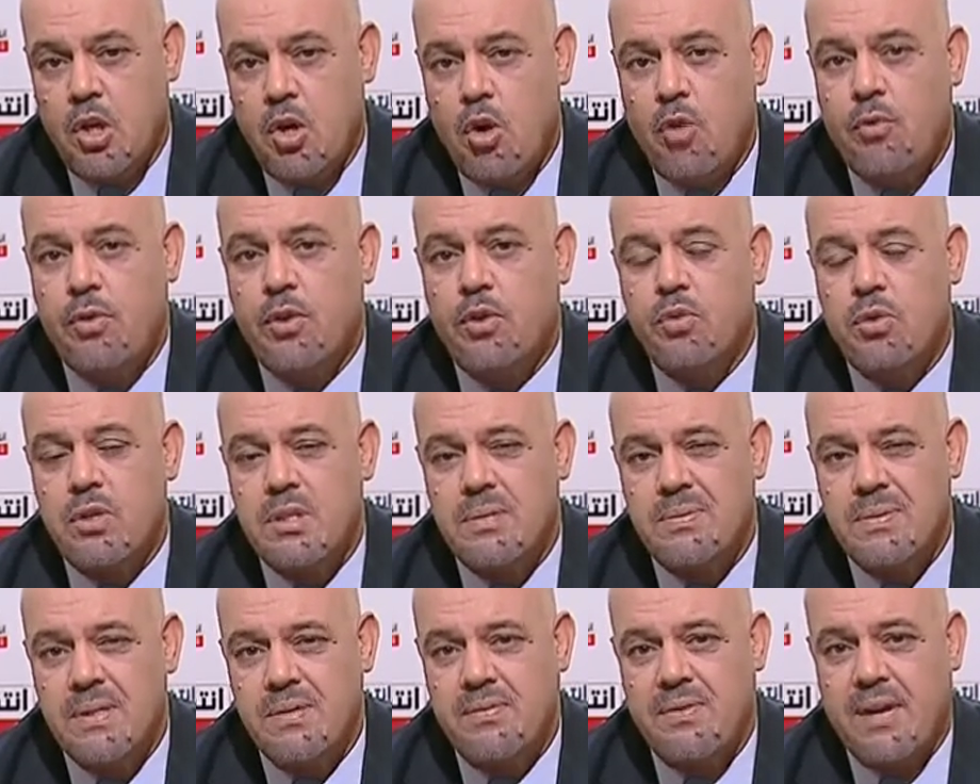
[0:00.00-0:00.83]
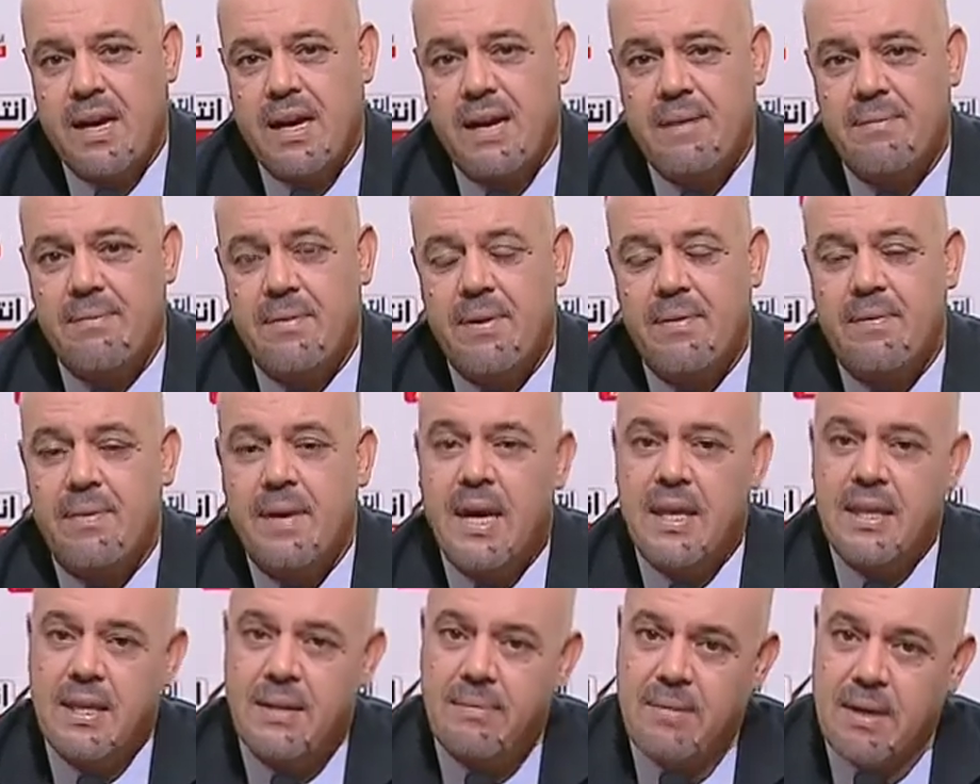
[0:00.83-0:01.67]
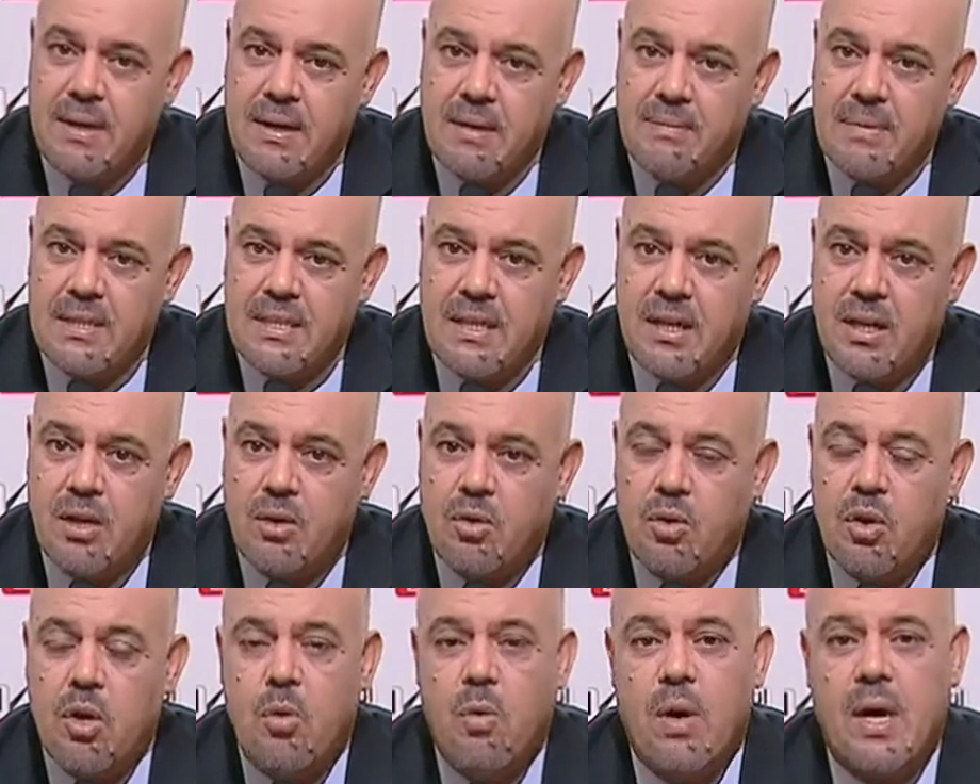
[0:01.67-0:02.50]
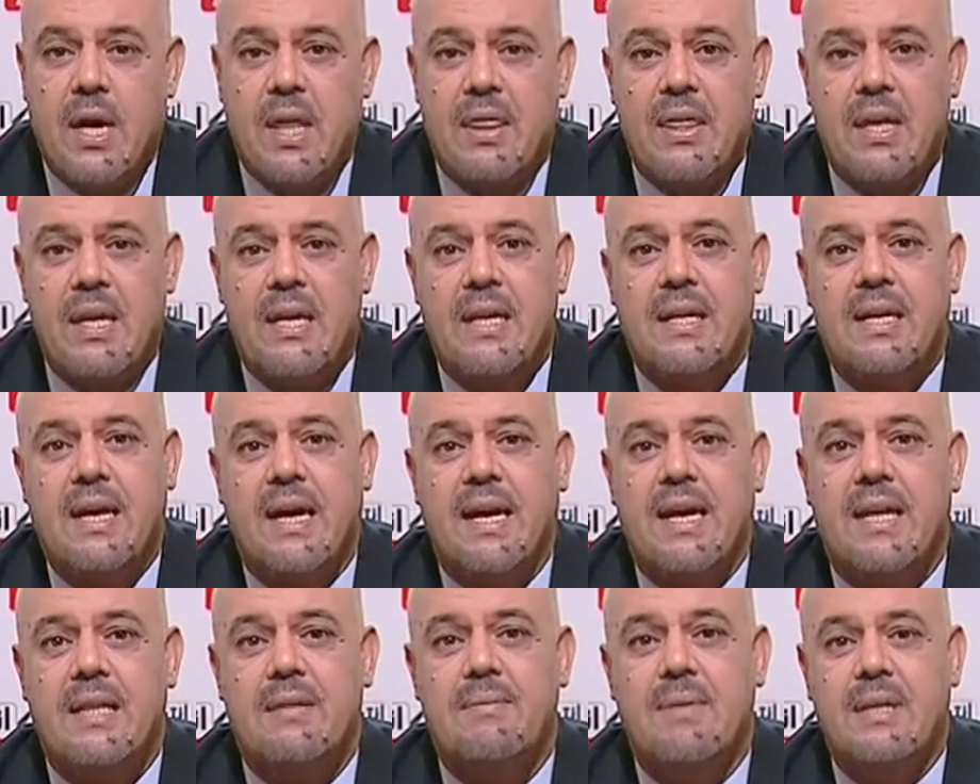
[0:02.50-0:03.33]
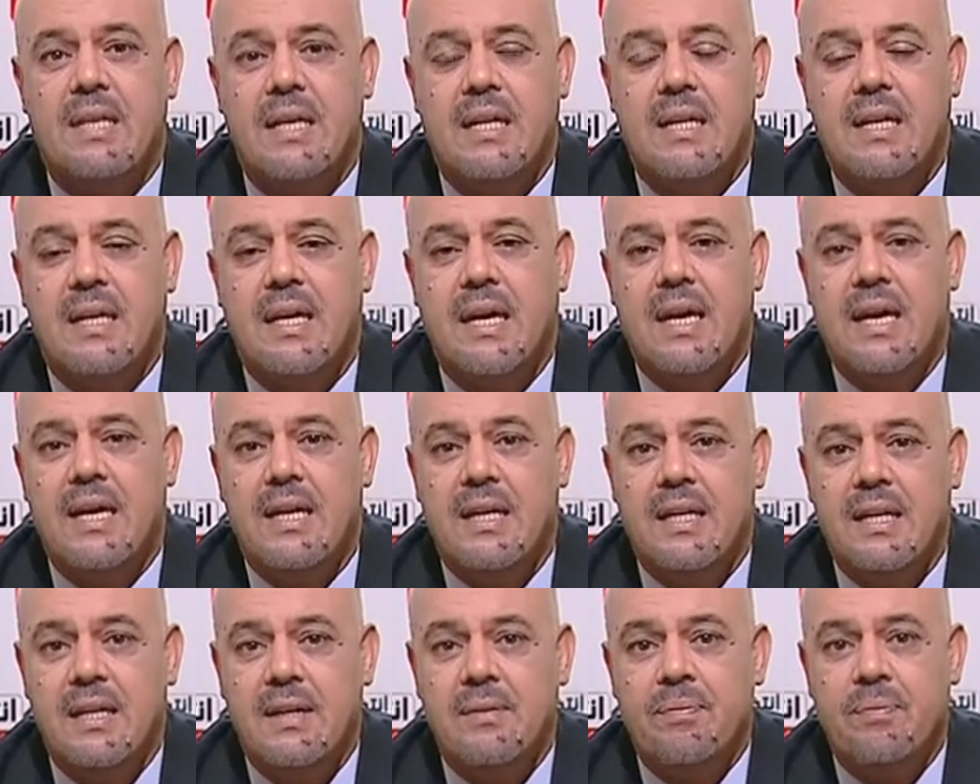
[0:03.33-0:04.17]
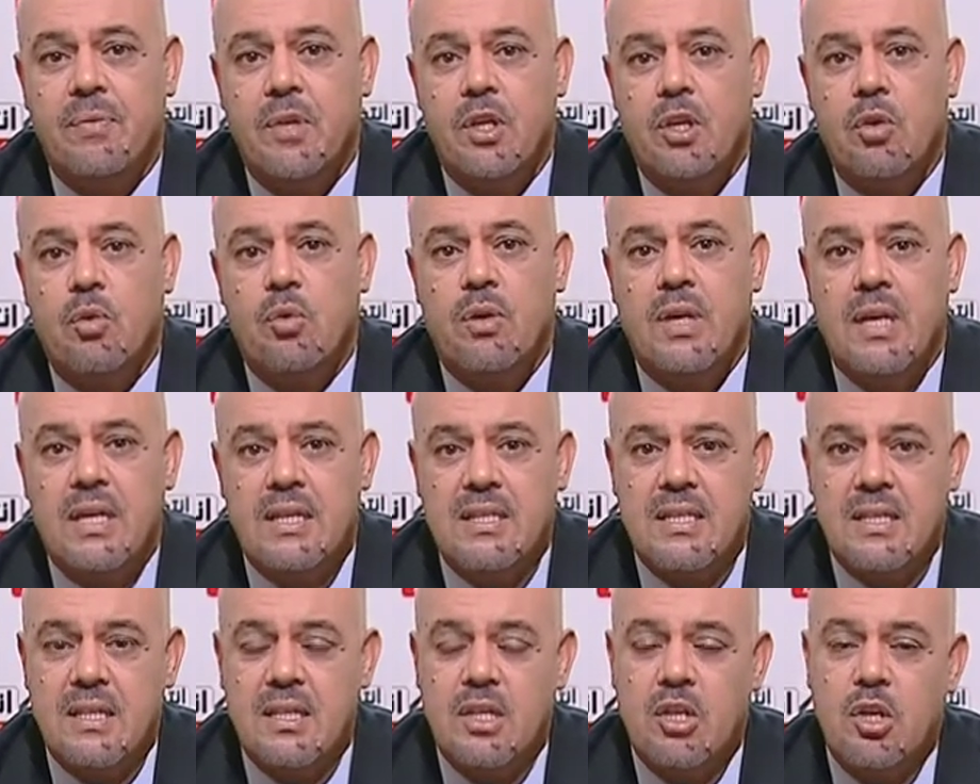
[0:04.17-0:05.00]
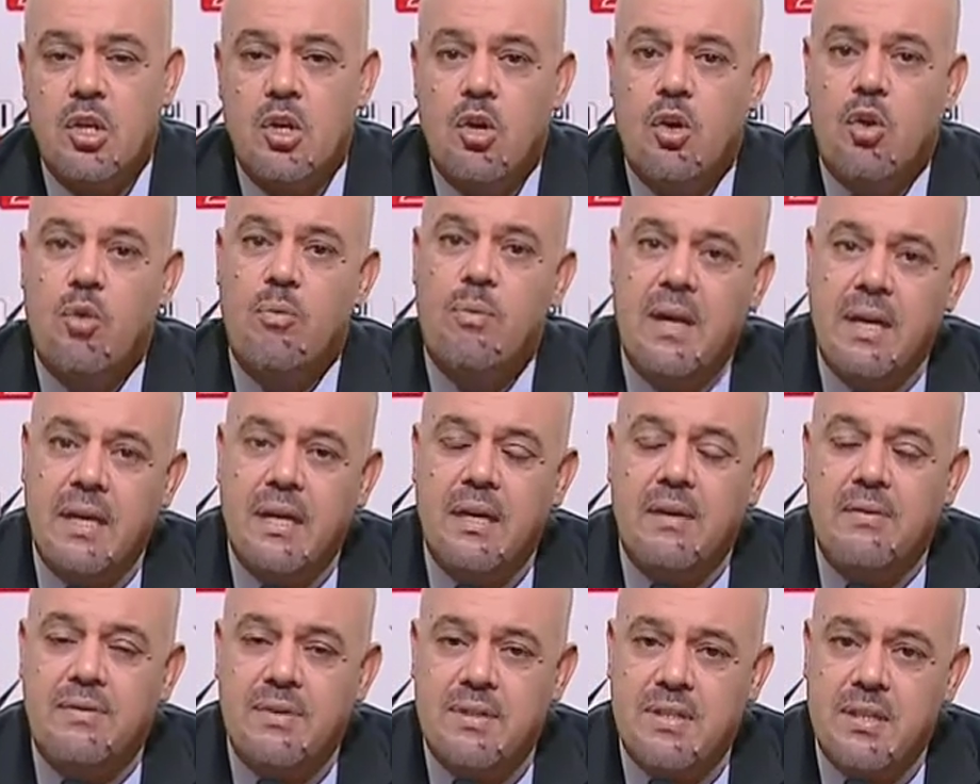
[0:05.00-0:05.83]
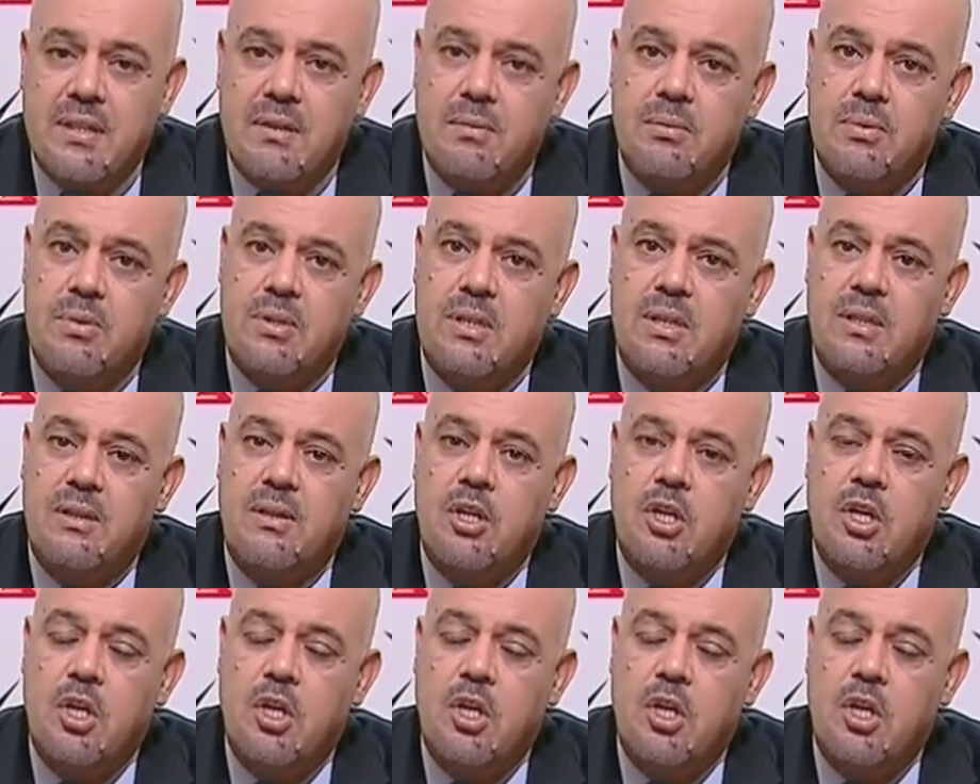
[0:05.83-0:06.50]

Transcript: وفي تونس بصفة عامة هذه المسألة الأولى وكذلك خدمة لأهلي وناسي ومالية في سيدي بوزيد